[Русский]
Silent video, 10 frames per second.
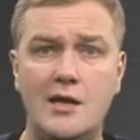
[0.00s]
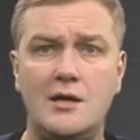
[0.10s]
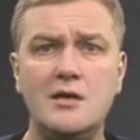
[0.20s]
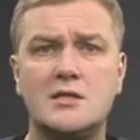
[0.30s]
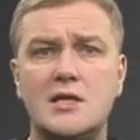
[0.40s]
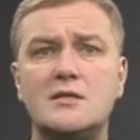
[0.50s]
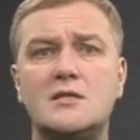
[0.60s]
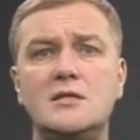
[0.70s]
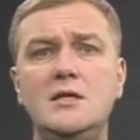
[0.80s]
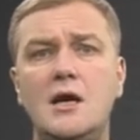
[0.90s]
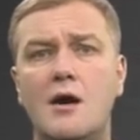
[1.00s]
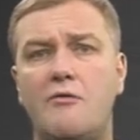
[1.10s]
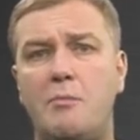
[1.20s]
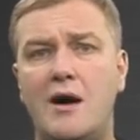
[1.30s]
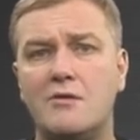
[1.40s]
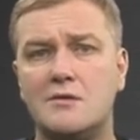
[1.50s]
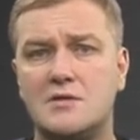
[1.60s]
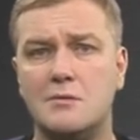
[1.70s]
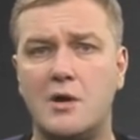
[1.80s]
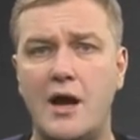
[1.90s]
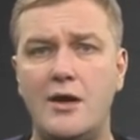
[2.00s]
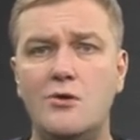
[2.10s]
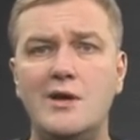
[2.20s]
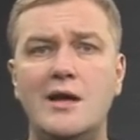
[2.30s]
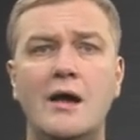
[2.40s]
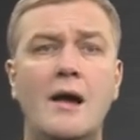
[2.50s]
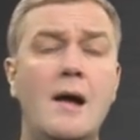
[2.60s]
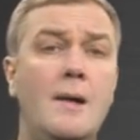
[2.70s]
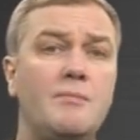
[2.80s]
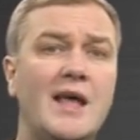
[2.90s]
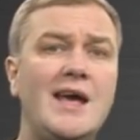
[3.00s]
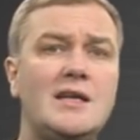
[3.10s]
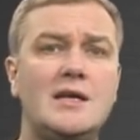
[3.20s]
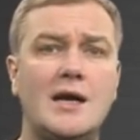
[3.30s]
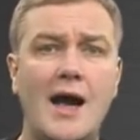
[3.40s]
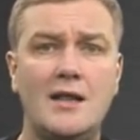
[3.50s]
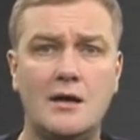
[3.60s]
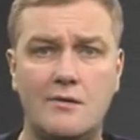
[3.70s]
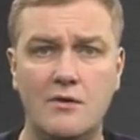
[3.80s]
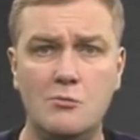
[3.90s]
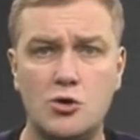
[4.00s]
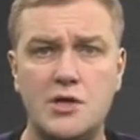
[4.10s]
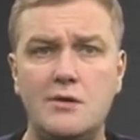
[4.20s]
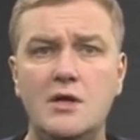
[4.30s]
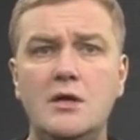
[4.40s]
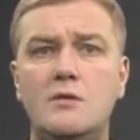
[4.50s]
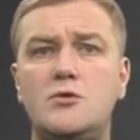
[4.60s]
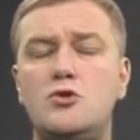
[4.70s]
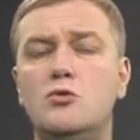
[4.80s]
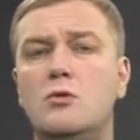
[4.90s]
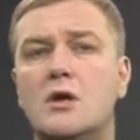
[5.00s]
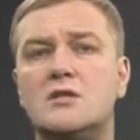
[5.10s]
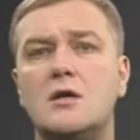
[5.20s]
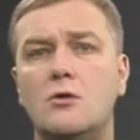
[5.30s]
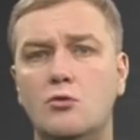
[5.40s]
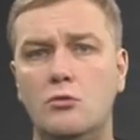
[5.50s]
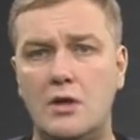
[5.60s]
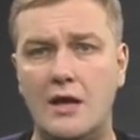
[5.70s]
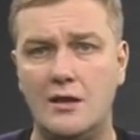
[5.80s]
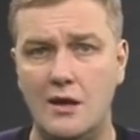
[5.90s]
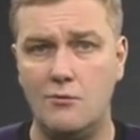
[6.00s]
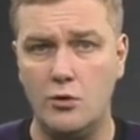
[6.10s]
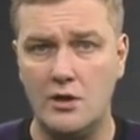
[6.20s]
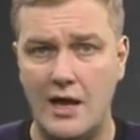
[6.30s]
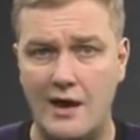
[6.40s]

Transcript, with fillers: реки Сосыка в Павловском районе. На этих кадрах вы можете видеть всю красоту данной водной